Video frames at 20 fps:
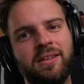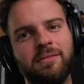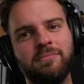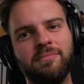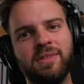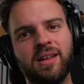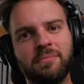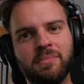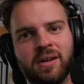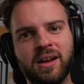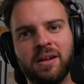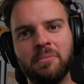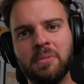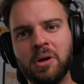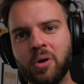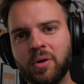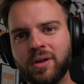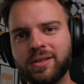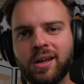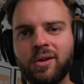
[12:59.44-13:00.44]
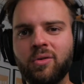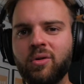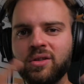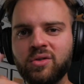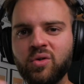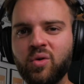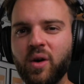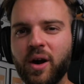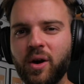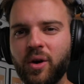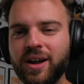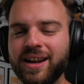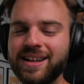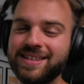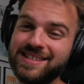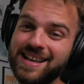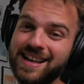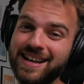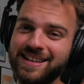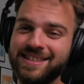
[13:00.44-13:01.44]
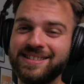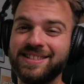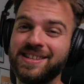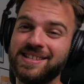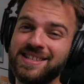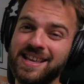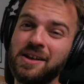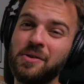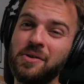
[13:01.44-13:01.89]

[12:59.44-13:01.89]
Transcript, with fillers: mi, hermano y mi novia están jugando un juego ahí en la sala, entonces se